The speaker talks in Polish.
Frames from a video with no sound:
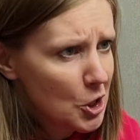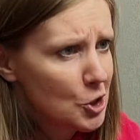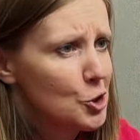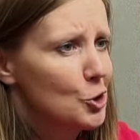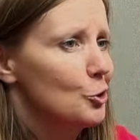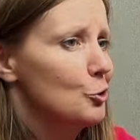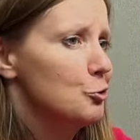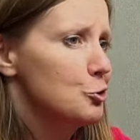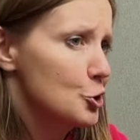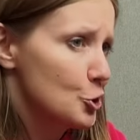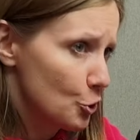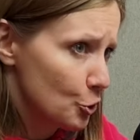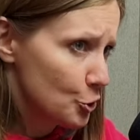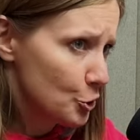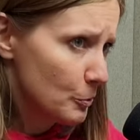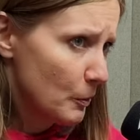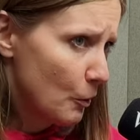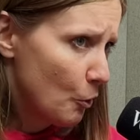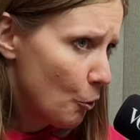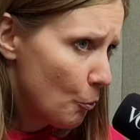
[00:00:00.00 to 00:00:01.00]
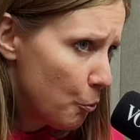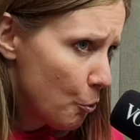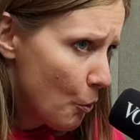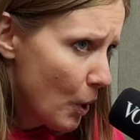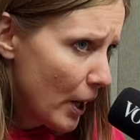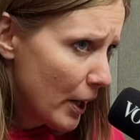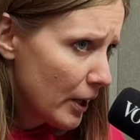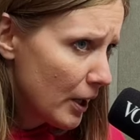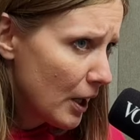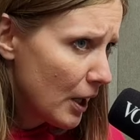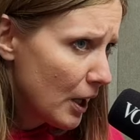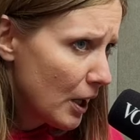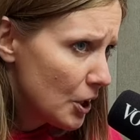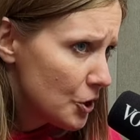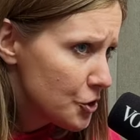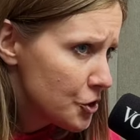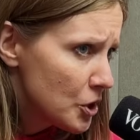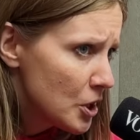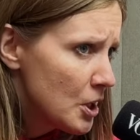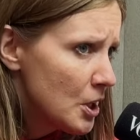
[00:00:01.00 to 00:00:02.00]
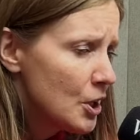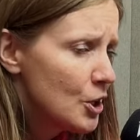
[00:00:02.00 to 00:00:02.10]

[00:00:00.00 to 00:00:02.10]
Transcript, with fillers: gdzie to wszystko trzeba opłakać,